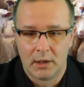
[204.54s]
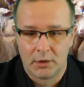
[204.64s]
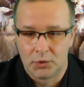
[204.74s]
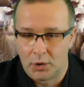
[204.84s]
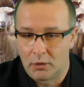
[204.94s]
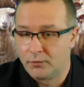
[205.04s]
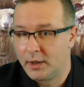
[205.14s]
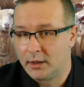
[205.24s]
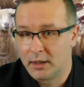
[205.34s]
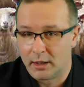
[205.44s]
do
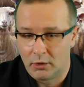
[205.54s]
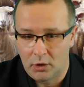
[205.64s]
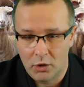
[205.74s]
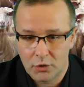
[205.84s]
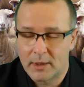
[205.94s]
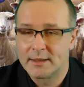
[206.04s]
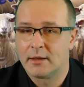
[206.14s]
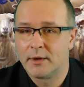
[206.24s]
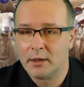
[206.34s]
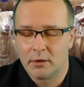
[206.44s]
wielkiego orła
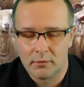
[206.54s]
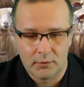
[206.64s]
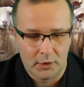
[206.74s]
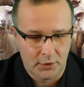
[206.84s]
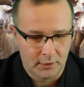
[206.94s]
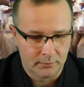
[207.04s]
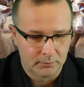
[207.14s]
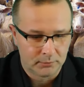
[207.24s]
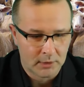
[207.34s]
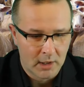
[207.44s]
za wielką wodą
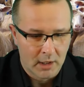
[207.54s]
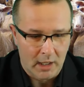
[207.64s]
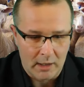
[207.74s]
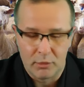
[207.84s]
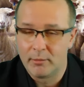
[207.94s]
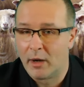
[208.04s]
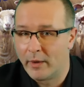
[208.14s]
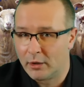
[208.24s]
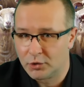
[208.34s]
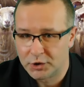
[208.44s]
albo
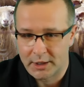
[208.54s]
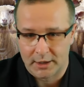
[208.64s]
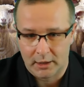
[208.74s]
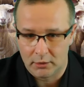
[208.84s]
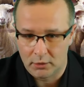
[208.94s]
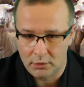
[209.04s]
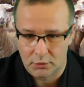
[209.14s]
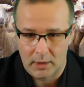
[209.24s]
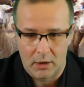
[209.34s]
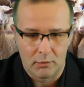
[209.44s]
małego czarnego
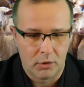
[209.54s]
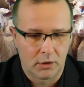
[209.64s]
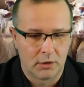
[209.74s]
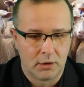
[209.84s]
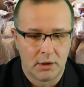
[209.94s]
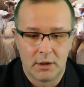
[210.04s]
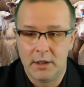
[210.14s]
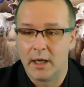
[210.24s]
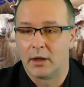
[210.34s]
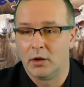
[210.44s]
orła obok
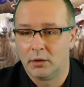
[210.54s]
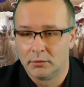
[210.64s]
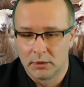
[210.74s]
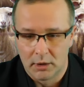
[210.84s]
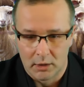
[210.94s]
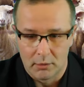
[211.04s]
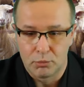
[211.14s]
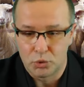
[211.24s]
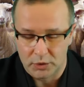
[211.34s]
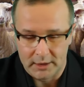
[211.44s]
jego
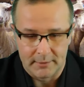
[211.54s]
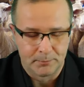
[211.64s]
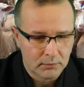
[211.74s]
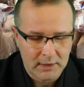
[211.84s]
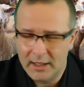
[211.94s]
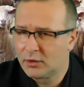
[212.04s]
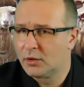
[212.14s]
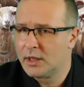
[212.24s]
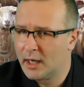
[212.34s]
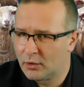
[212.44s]
budy. Tak to
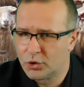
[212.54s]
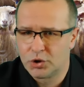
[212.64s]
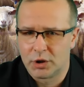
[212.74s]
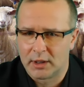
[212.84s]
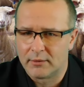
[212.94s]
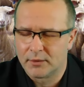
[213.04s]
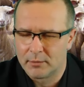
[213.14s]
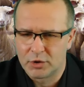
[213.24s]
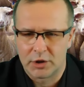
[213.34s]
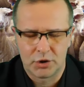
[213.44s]
jakoś się tam w
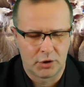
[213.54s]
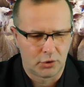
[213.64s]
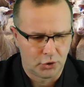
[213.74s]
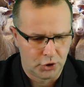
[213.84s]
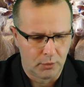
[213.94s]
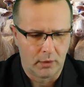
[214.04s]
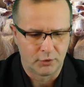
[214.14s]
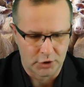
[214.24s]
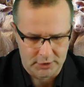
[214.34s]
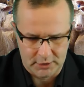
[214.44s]
tym czasie toczyło
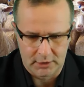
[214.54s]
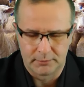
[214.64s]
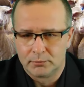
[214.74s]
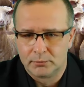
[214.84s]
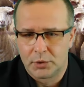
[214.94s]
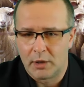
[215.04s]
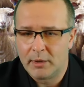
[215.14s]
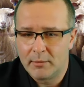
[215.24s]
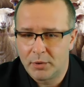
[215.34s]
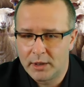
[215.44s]
wszystko.
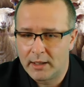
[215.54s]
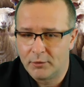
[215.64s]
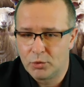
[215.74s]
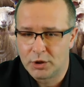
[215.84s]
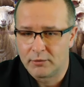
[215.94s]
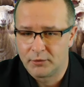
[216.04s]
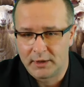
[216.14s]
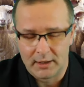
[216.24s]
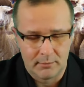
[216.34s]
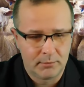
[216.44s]
Problem pojawił się w
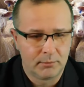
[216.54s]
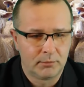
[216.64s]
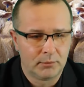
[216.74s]
tym,